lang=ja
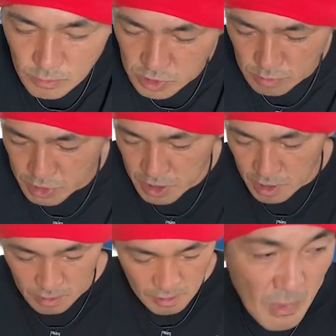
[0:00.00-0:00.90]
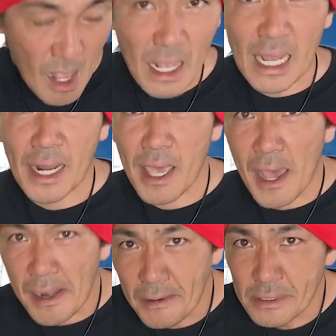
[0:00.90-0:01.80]
も準備してない
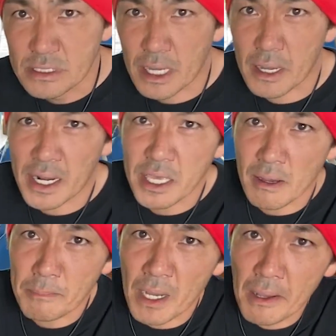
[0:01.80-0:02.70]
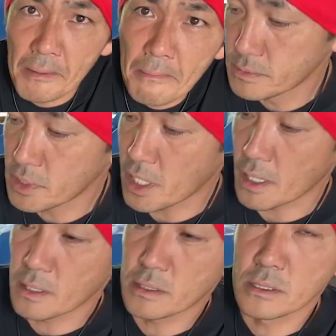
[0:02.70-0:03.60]
カレーカレーやっぱ
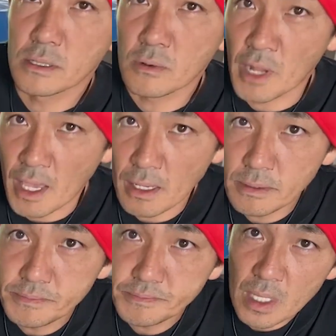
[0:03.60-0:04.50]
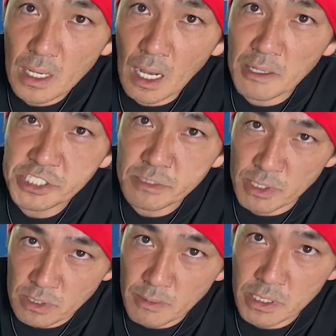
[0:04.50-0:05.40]
でこれ淡路
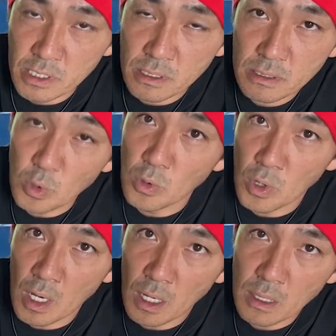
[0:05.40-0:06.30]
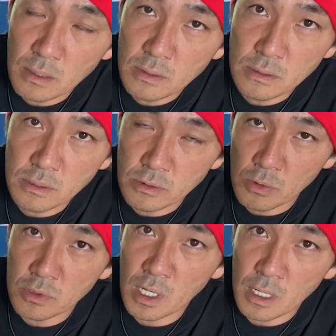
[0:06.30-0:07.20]
島の玉ねぎ糖度が
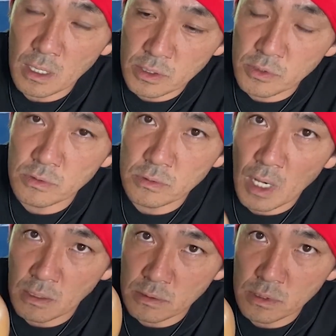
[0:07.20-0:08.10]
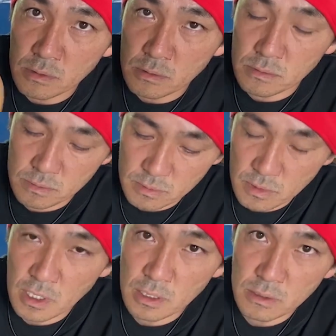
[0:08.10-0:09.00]
6から9あるってい
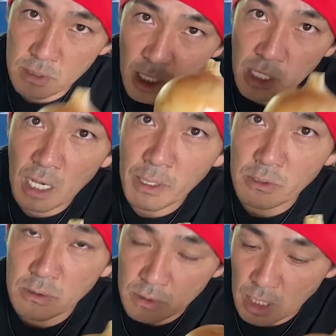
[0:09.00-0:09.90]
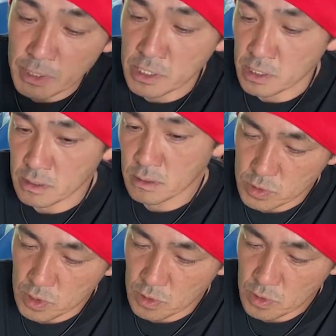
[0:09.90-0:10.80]
う激甘の玉ね
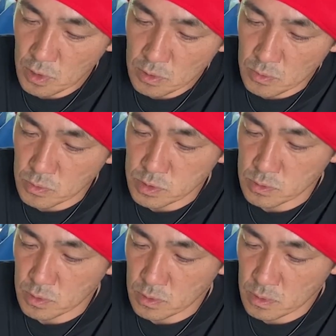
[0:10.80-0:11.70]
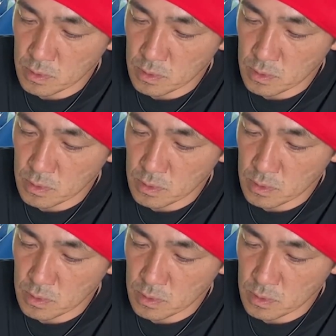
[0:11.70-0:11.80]
ぎ先に手タ落とすのか